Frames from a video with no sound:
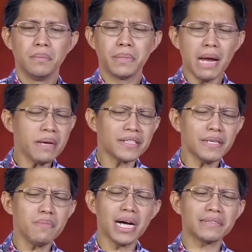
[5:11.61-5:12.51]
Marami
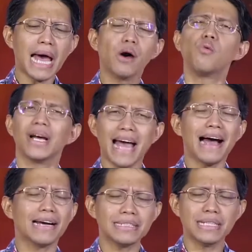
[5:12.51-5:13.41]
kasing mga tao, wala
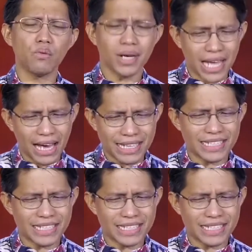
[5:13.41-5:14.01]
agad ng wala,